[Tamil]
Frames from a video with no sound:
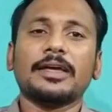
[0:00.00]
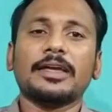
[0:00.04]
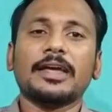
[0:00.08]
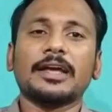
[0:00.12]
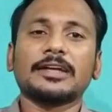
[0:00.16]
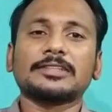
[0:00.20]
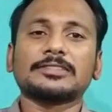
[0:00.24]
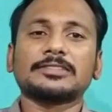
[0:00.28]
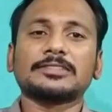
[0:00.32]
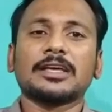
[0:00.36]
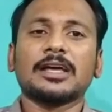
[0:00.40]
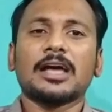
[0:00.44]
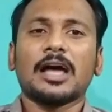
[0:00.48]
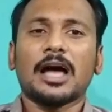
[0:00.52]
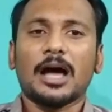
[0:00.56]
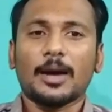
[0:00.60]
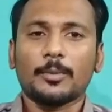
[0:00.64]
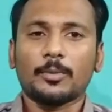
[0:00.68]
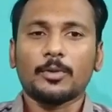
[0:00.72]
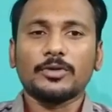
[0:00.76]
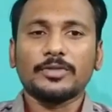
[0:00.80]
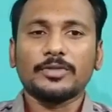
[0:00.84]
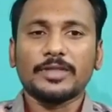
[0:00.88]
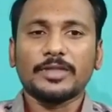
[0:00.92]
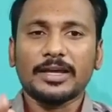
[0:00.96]
எக்ஸ்
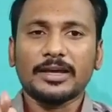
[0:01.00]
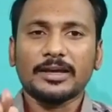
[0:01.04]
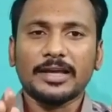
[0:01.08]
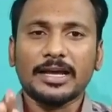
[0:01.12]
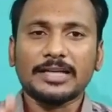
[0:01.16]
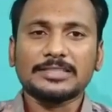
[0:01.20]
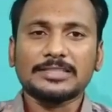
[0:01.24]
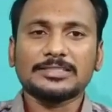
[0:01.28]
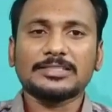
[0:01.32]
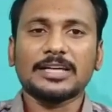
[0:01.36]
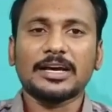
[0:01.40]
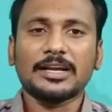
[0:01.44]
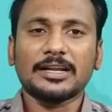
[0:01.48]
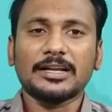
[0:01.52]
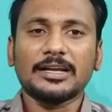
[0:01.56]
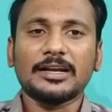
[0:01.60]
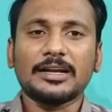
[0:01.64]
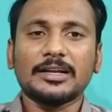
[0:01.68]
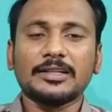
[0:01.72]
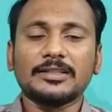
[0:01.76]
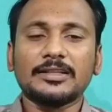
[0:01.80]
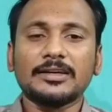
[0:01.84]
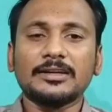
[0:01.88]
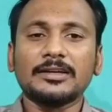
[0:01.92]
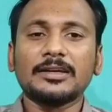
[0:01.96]
அப்போது இந்த
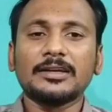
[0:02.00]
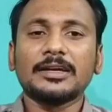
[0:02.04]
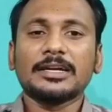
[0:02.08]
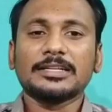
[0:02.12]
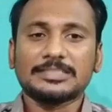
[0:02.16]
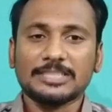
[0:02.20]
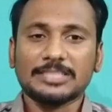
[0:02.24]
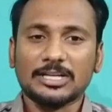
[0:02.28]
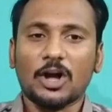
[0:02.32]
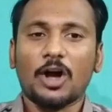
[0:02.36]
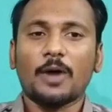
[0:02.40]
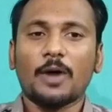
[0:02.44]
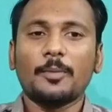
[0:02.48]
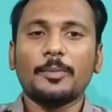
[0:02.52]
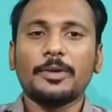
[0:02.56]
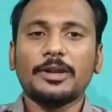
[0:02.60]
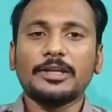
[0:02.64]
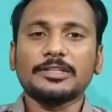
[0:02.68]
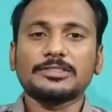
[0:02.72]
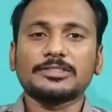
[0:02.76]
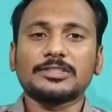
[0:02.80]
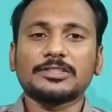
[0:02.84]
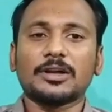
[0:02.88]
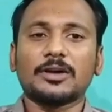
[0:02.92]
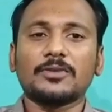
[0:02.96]
எக்ஸ்ஆருங்கிறது இட்ஸ் அ
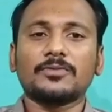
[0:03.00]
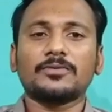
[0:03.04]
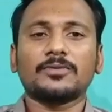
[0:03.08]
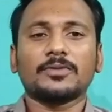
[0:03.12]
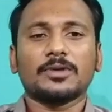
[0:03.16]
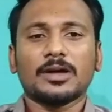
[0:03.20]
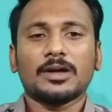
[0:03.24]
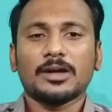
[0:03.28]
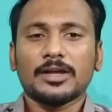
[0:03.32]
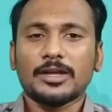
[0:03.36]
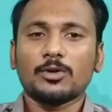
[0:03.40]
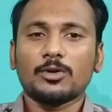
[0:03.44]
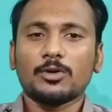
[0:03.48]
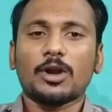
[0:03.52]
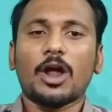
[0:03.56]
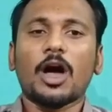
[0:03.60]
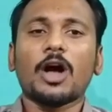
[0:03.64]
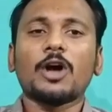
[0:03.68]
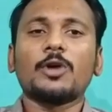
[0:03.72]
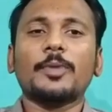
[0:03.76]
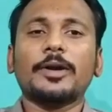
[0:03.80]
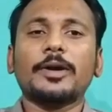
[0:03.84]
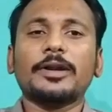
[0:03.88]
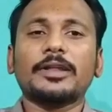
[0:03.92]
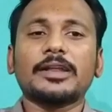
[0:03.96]
காம்பினேஷன் ஆஃப் யுவர்
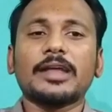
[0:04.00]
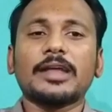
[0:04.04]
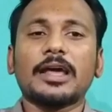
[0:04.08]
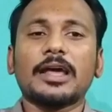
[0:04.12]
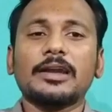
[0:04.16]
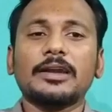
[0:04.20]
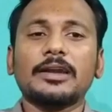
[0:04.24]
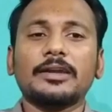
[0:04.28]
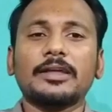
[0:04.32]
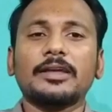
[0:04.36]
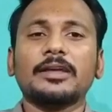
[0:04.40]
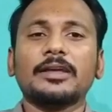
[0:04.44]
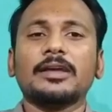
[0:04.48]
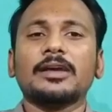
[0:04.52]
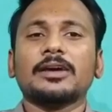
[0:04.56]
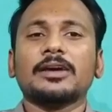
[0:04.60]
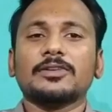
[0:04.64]
ஆகுமெண்ட் ரியாலிட்டி